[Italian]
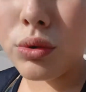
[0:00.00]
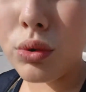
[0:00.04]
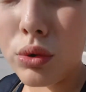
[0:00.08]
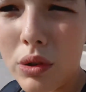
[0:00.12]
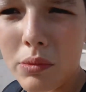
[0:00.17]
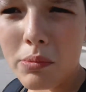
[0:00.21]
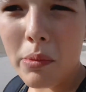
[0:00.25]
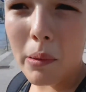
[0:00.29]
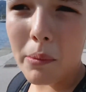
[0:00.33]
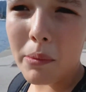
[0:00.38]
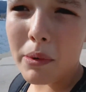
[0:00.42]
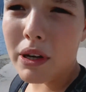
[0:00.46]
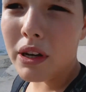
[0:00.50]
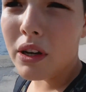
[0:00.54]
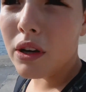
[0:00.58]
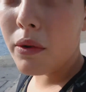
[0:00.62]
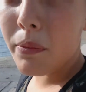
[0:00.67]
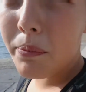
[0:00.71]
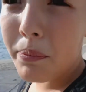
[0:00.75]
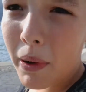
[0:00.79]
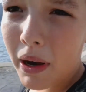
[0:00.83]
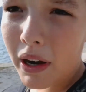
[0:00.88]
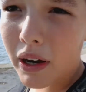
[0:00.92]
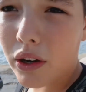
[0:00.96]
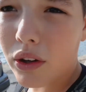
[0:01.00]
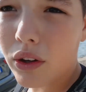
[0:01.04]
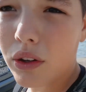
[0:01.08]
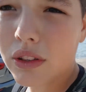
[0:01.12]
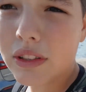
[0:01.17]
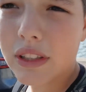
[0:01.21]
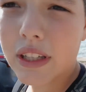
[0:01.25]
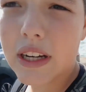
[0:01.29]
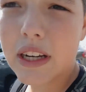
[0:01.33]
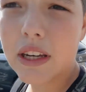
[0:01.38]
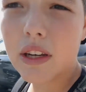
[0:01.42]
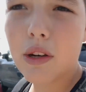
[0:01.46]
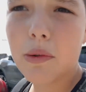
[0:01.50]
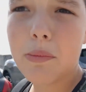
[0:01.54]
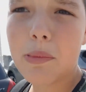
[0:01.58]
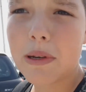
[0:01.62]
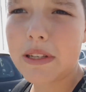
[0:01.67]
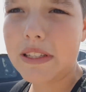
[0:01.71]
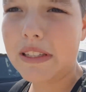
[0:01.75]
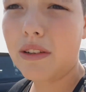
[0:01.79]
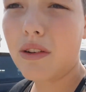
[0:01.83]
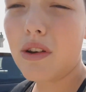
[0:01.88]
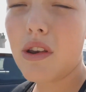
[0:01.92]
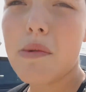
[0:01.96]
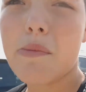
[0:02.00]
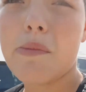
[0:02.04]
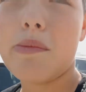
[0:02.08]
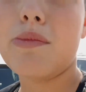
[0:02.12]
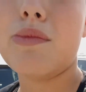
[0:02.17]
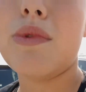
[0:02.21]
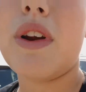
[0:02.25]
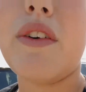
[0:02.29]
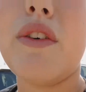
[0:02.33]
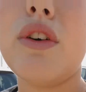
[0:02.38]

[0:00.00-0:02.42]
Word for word: tutti I bambini non pagano, il trenino passa ogni, una